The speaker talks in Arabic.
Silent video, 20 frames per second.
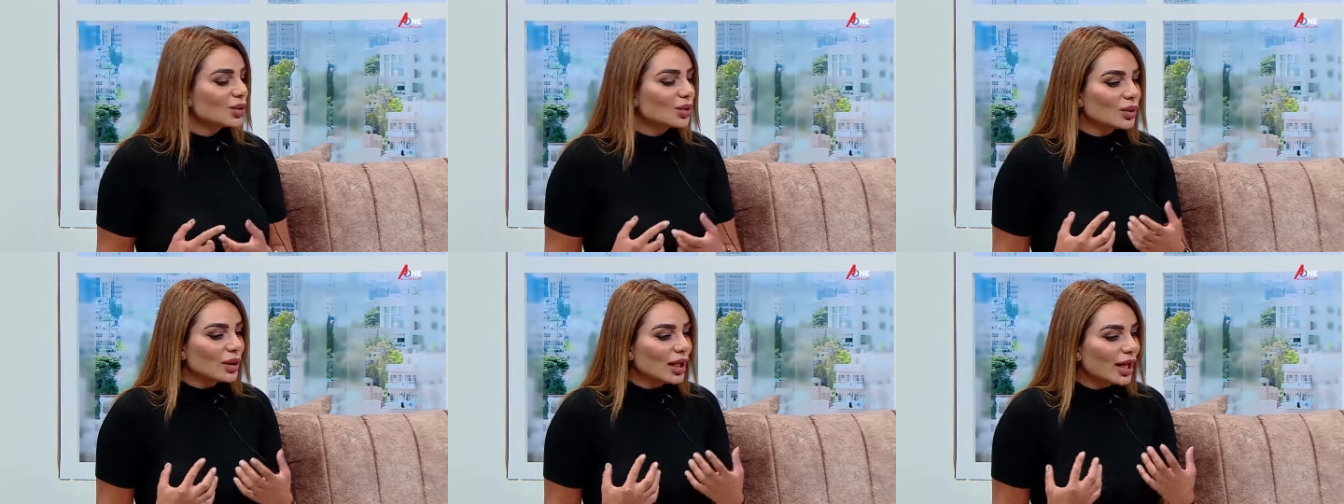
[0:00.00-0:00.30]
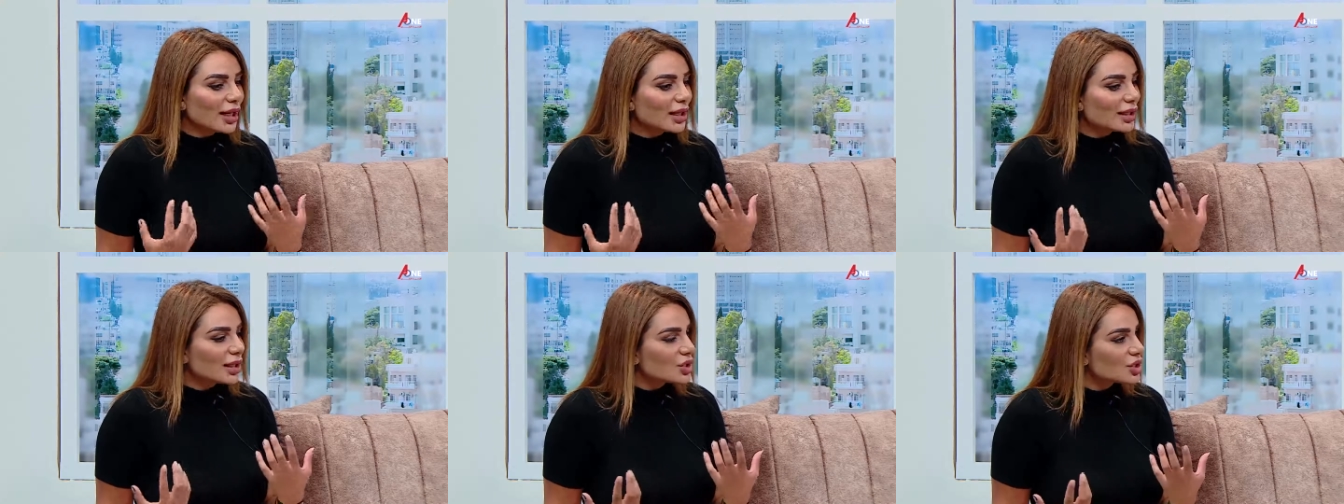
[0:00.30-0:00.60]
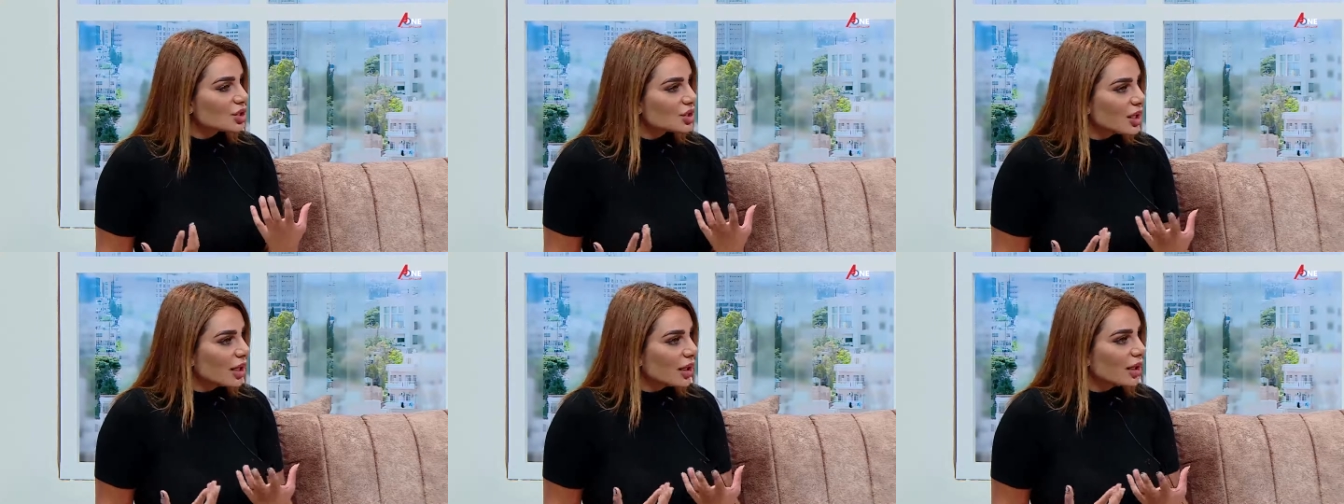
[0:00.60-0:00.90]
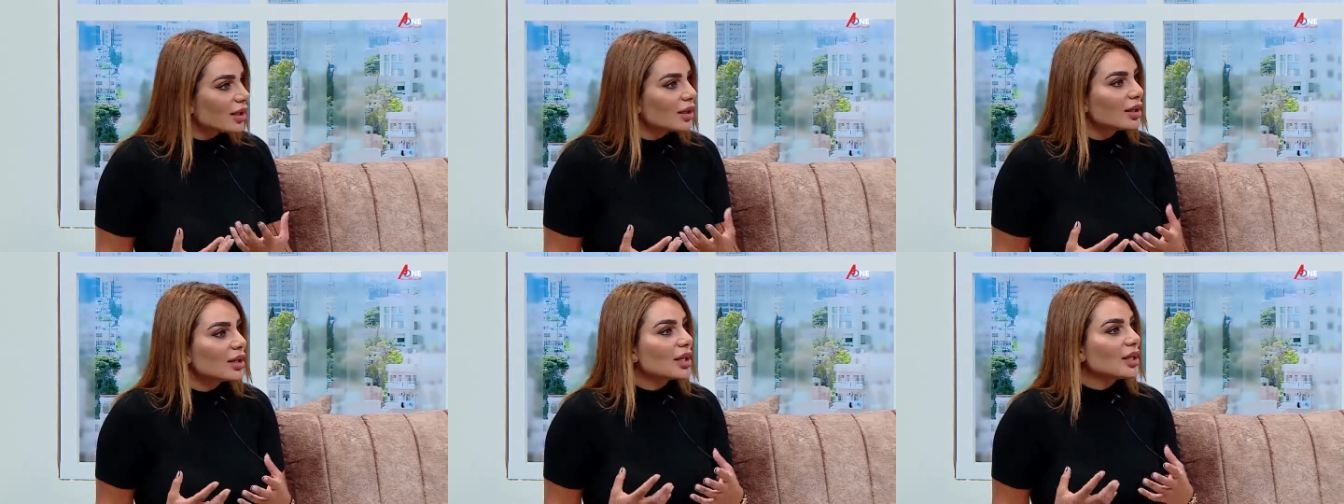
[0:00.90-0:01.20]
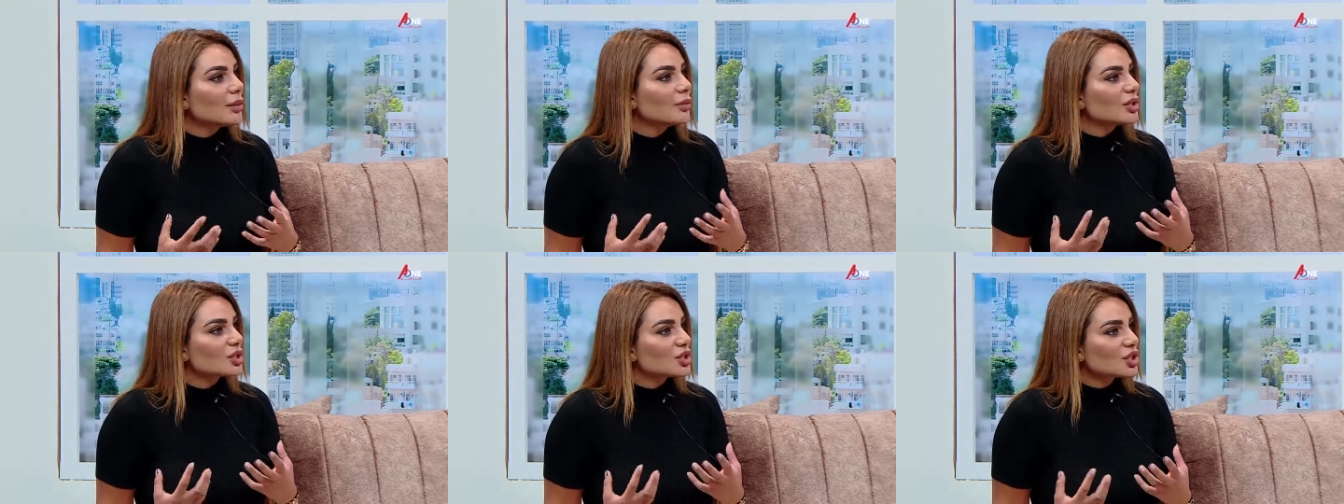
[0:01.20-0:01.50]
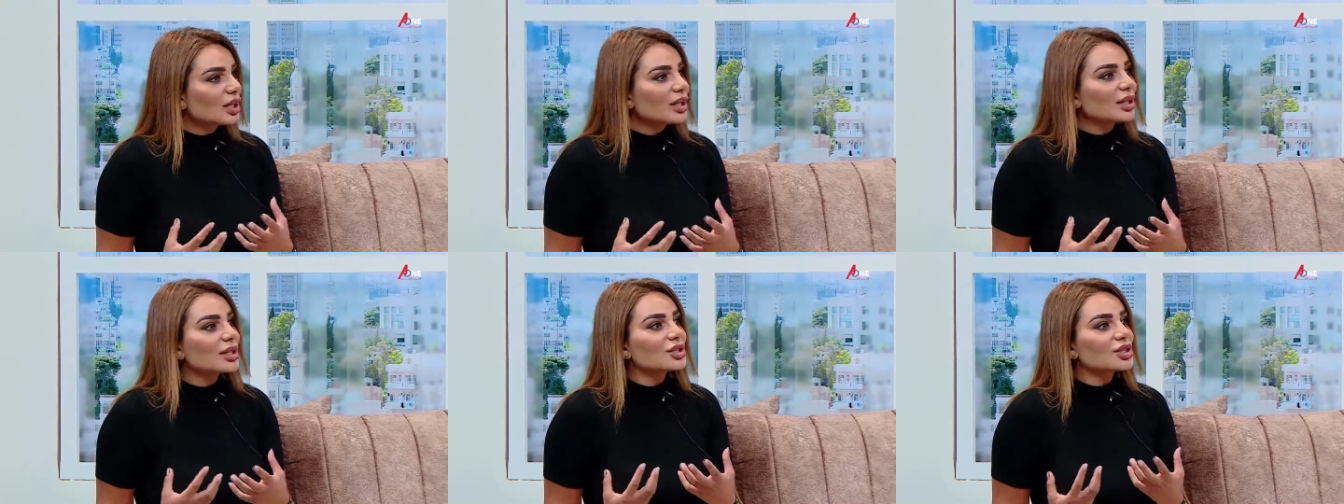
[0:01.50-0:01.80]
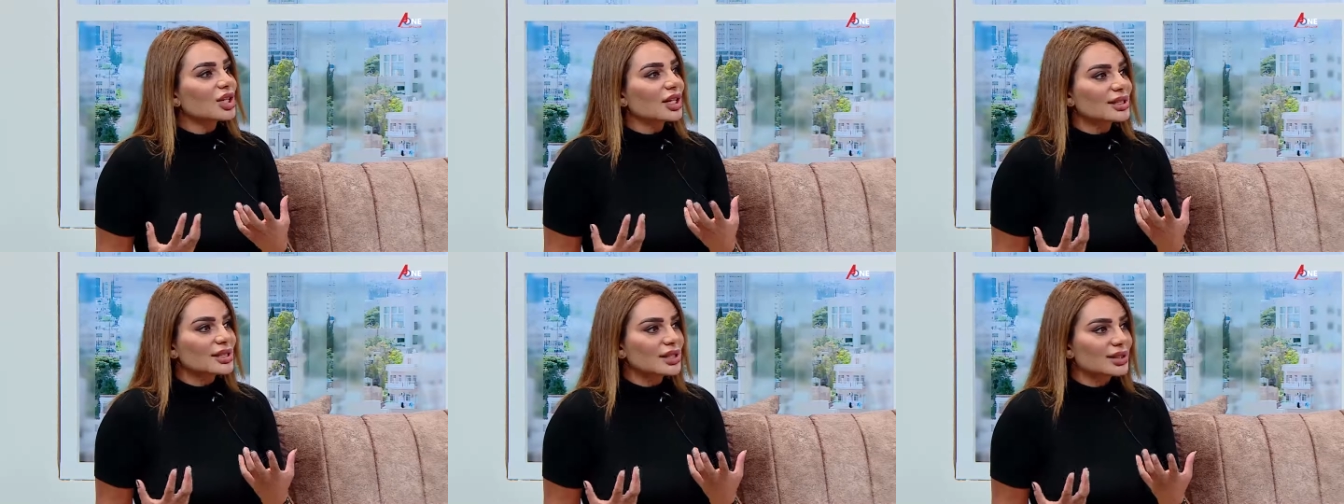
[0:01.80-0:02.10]
كل هاي الاشياء بتشكل
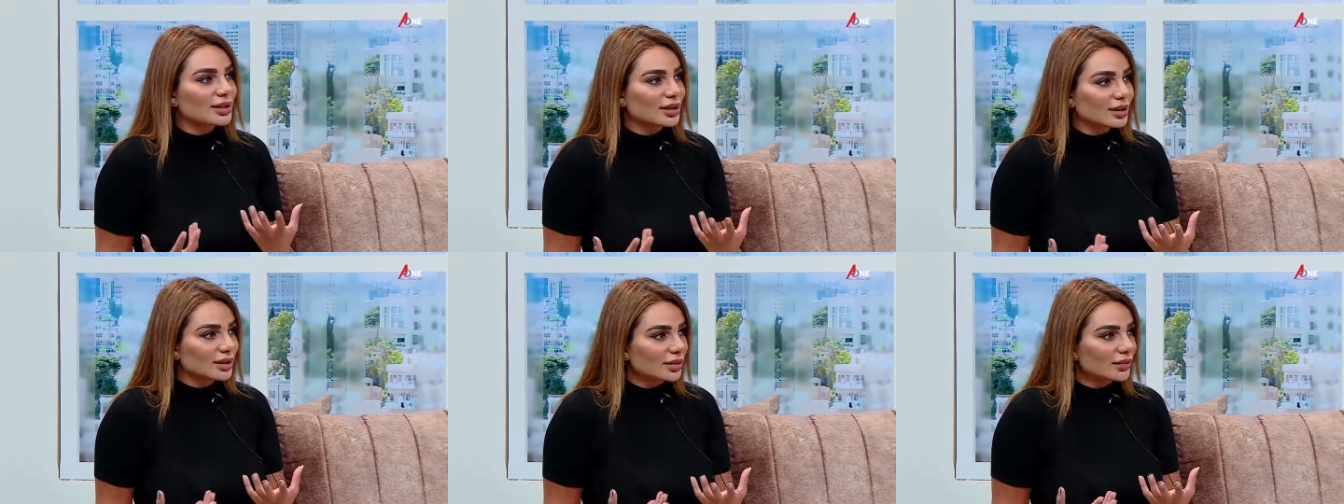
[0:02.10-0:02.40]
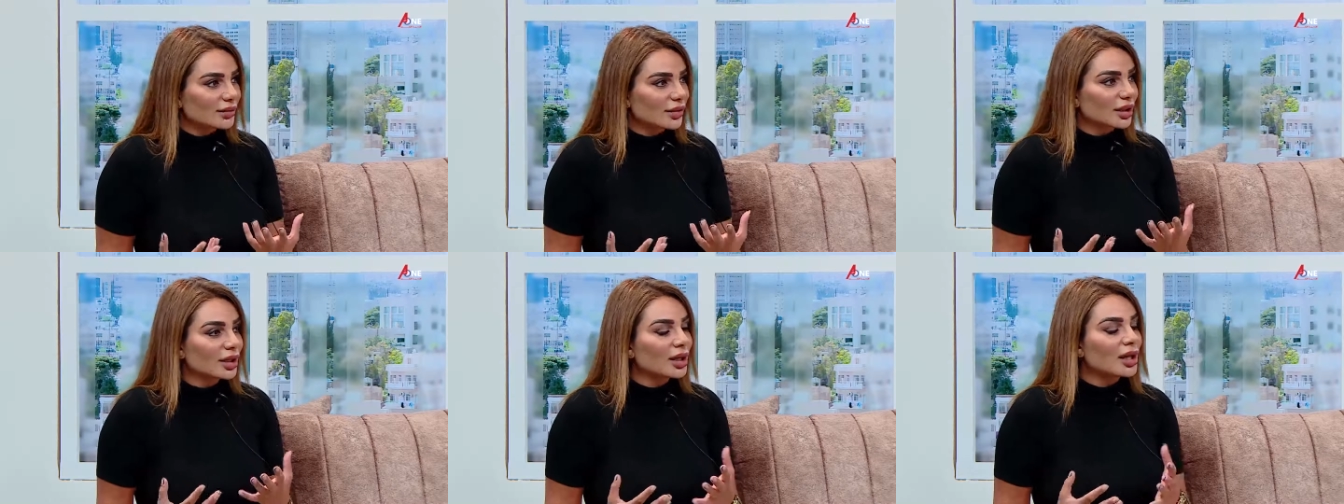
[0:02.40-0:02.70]
شخصيه الطفل